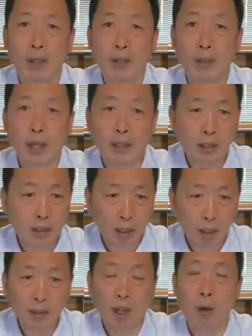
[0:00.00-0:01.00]
那你只
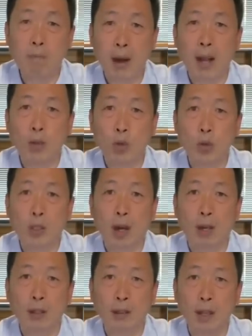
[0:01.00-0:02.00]
能到卖鱼
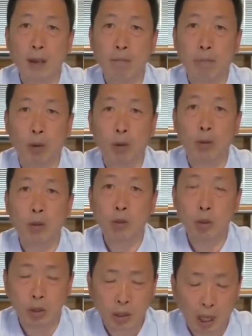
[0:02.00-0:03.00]
竿的店铺
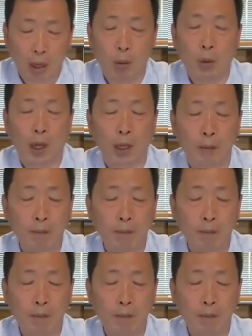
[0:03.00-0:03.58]
去找我了。